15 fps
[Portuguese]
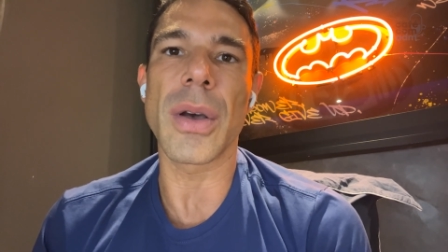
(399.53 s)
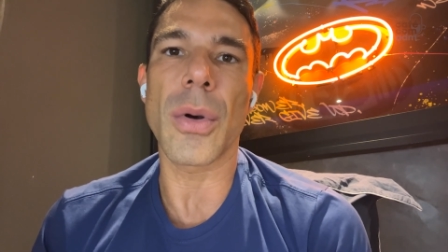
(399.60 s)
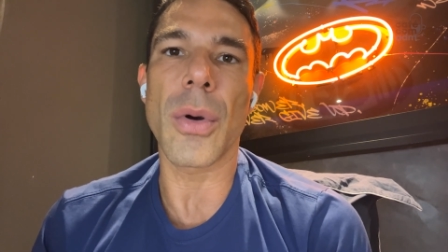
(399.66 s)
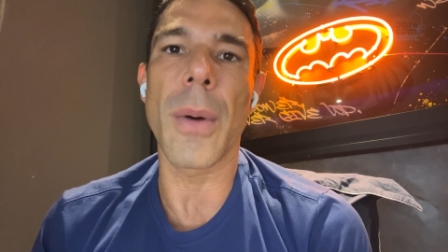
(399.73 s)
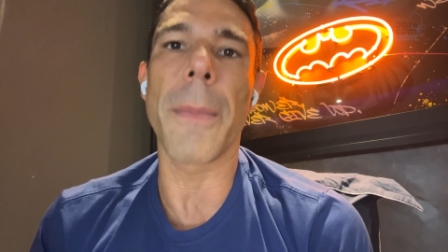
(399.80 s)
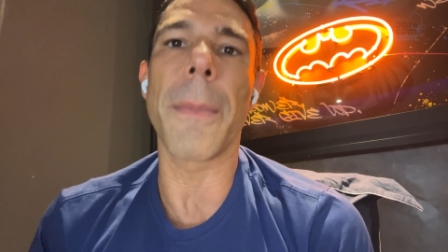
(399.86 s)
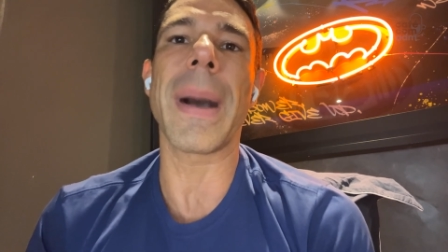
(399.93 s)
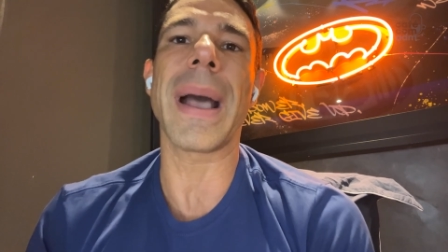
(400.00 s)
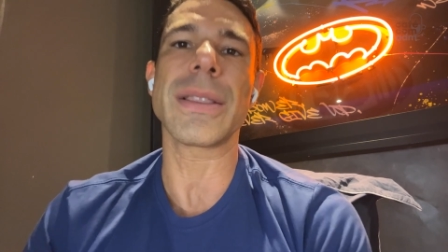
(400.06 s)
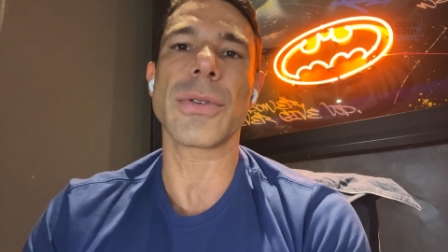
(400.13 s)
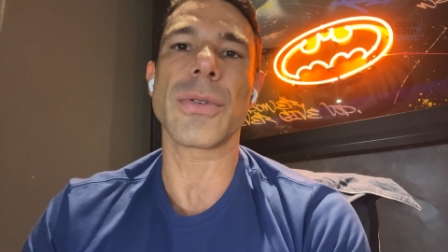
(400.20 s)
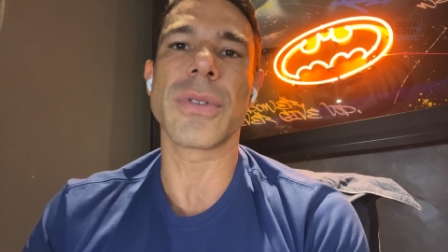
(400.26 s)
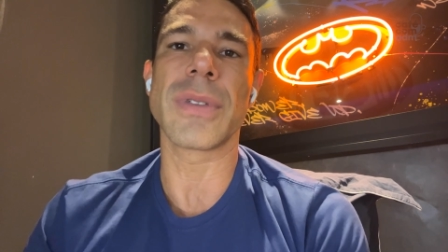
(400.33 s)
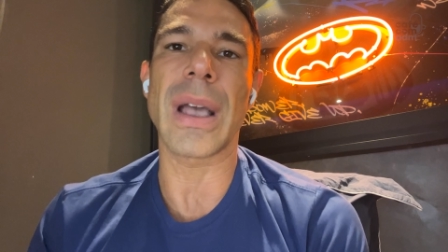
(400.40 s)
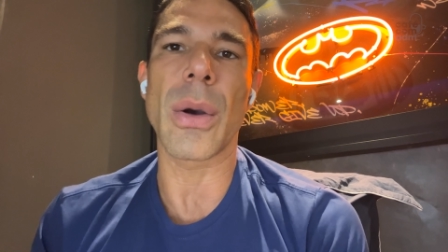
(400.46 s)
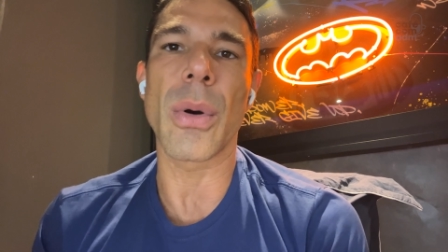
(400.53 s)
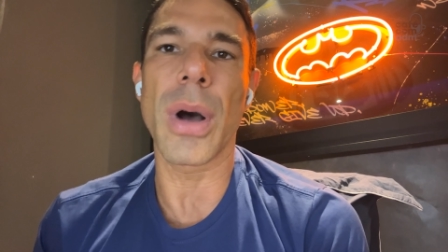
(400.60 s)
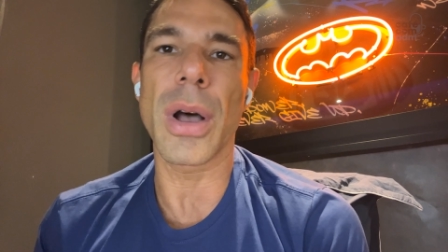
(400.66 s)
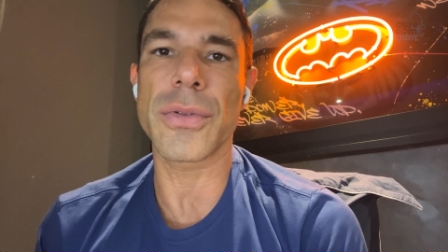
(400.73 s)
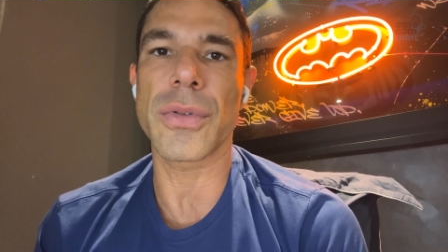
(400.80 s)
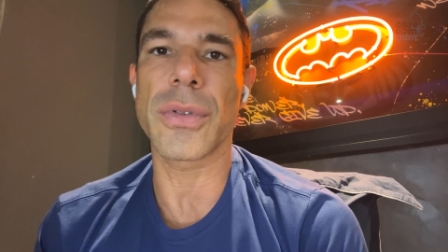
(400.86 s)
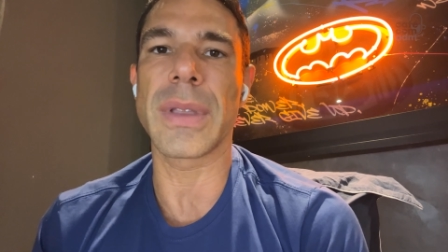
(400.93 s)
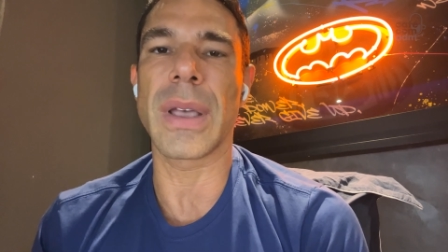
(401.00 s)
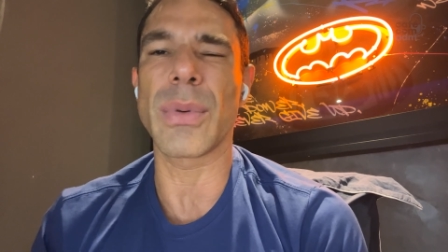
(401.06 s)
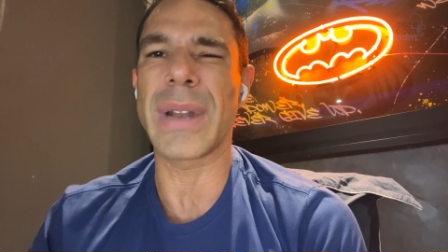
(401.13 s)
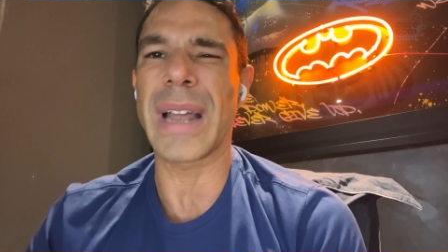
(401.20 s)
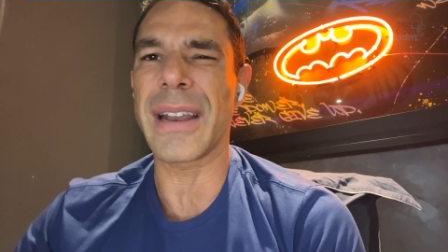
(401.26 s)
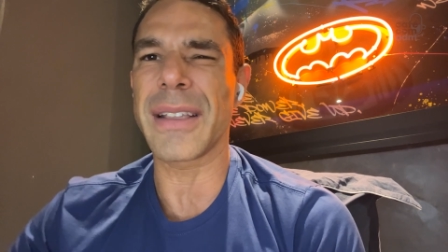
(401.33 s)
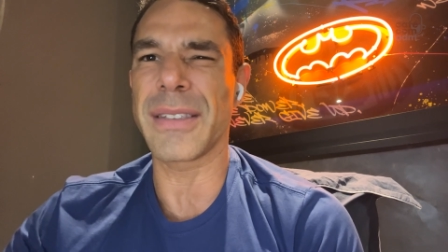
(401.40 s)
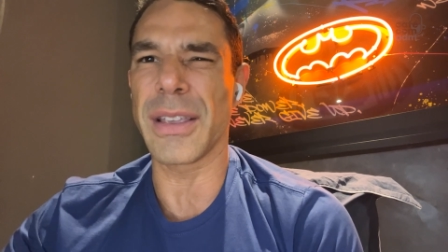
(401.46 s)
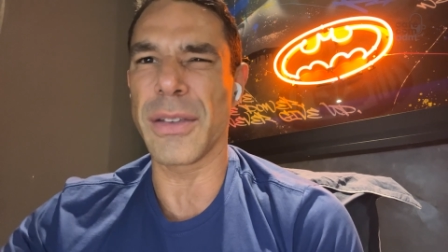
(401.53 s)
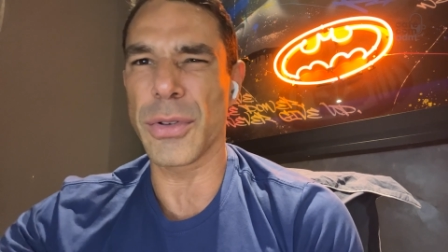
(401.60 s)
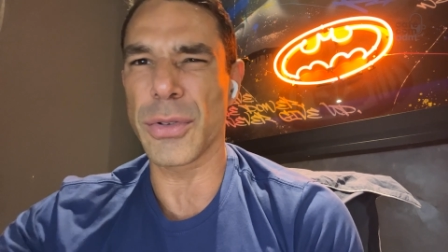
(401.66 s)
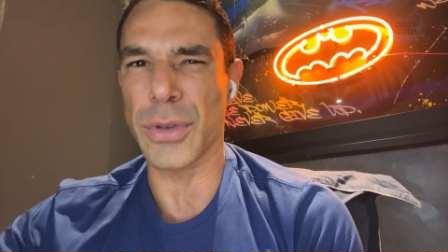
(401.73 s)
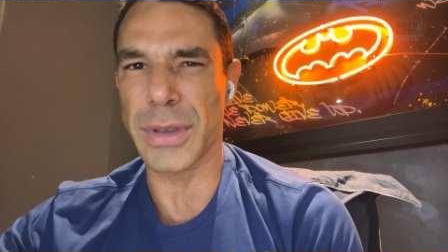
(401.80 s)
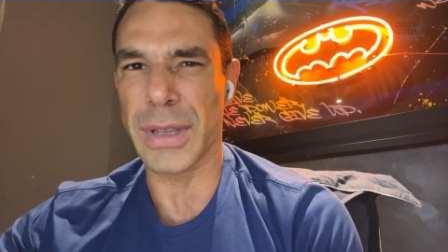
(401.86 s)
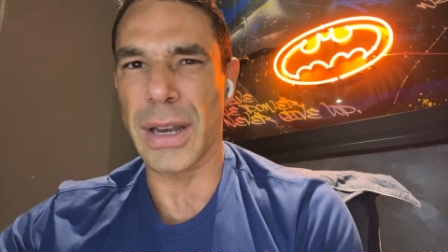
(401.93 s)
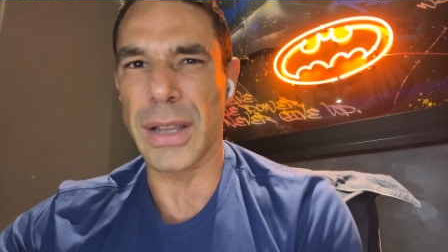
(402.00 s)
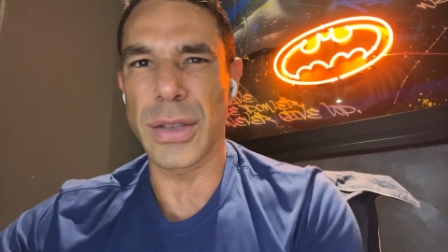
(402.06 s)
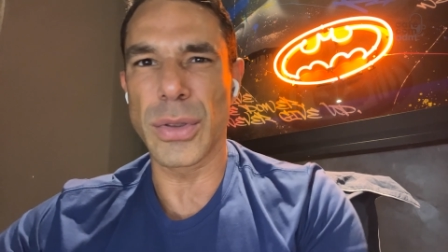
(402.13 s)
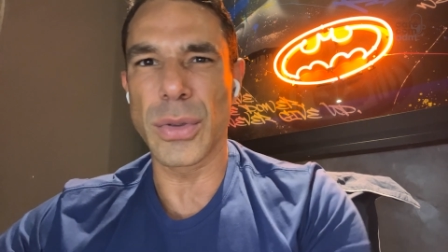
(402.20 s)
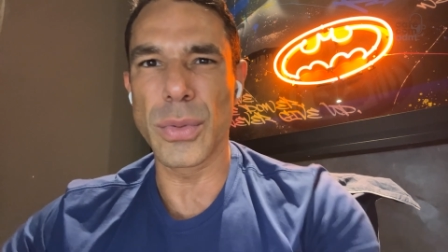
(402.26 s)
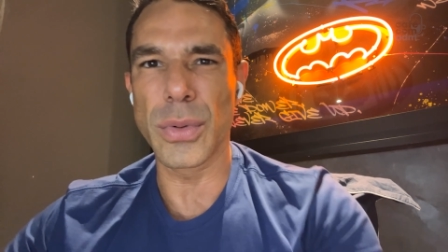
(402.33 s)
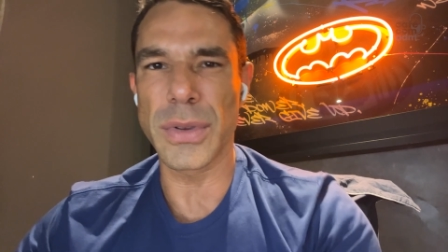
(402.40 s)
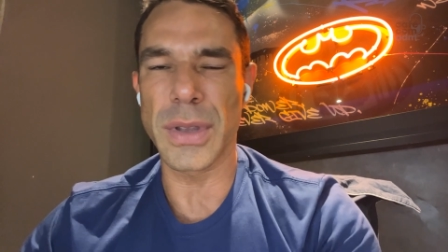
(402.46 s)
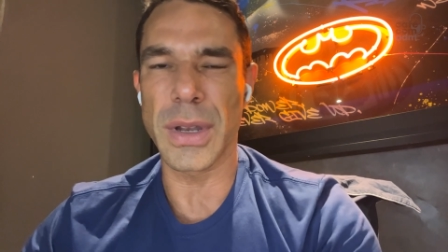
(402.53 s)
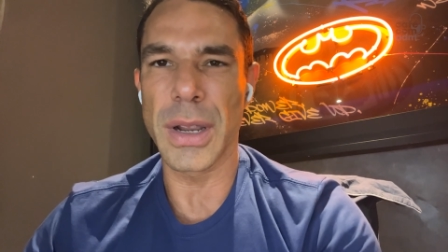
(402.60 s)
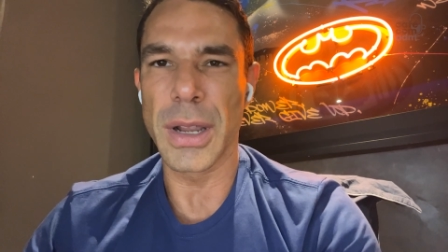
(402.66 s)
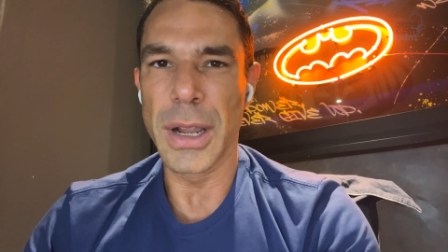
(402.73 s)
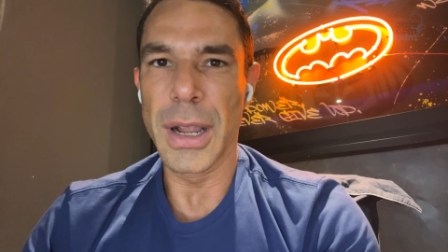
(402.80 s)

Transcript: completos negócios, né? um na área de serviço, outro na área de indústria,